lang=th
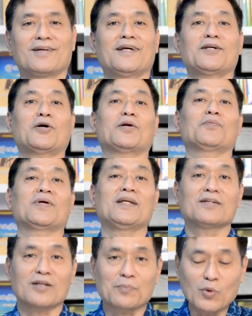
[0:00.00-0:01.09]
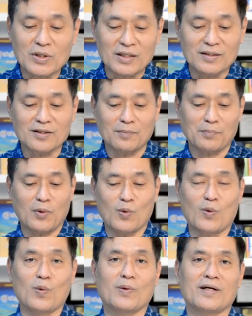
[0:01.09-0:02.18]
แน่นอนวันนี้เราพูดกันเรื่องลำโพง
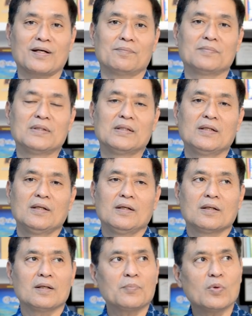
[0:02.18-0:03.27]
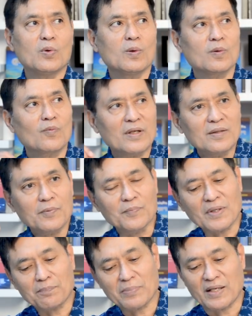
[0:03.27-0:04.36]
นะครับลำโพงวันนี้ผม
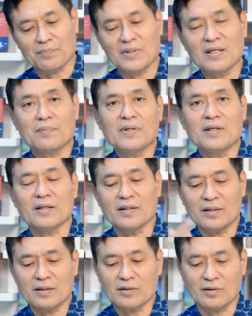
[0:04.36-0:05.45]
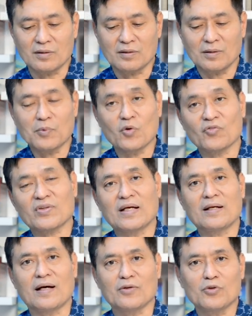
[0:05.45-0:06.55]
จะเปรียบเทียบให้เห็นในเรื่องของลำโพงสแตน
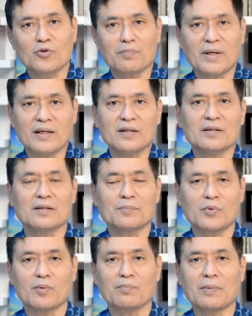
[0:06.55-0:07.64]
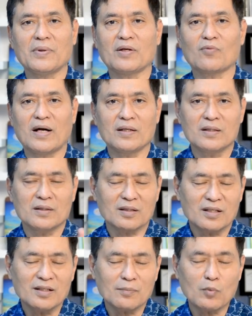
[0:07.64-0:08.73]
ดาร์ดทั่ว ไปก็คือลำโพงประเภทวางหิ้งจริ
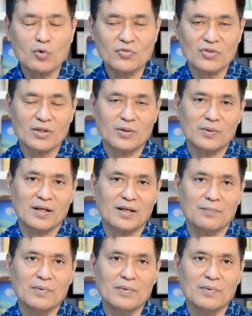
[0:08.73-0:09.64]
งๆเขาเรียกบุ๊กเชลนะครับ